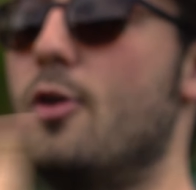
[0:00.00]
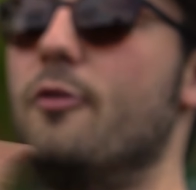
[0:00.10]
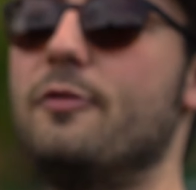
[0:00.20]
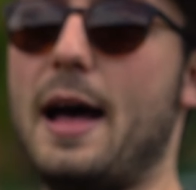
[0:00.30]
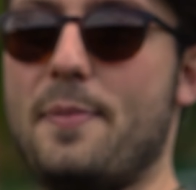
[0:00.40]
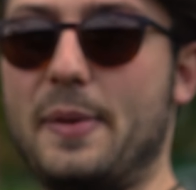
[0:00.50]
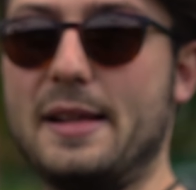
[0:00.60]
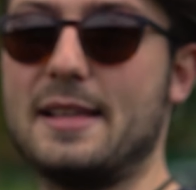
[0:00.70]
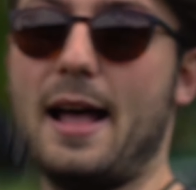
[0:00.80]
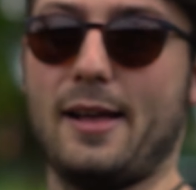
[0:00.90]
non va
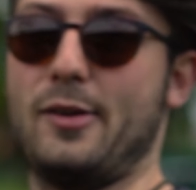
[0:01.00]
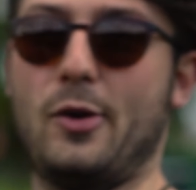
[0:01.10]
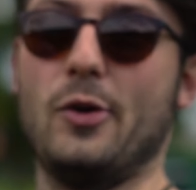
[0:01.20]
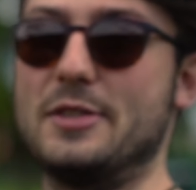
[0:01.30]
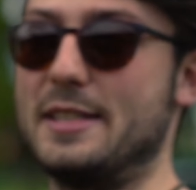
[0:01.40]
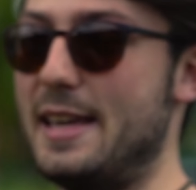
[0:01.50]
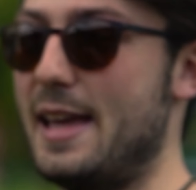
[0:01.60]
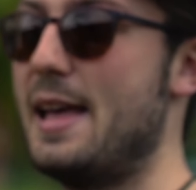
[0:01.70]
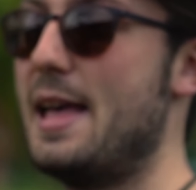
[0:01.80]
presa così,